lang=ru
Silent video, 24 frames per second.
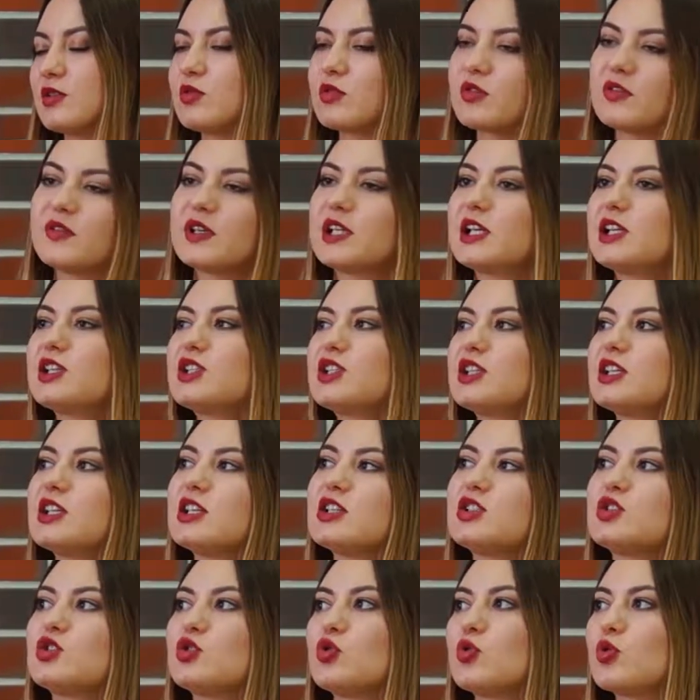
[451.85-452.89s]
ну, говорят же,
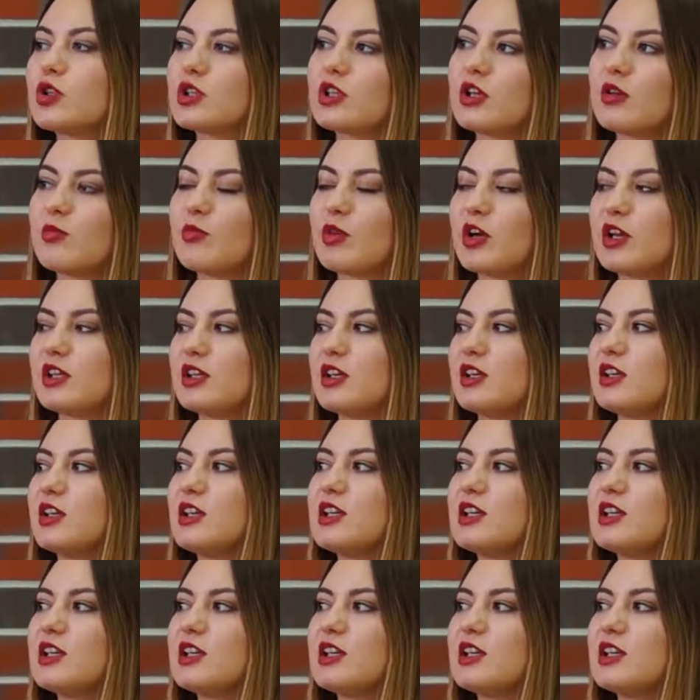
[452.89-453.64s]
есть черная магия,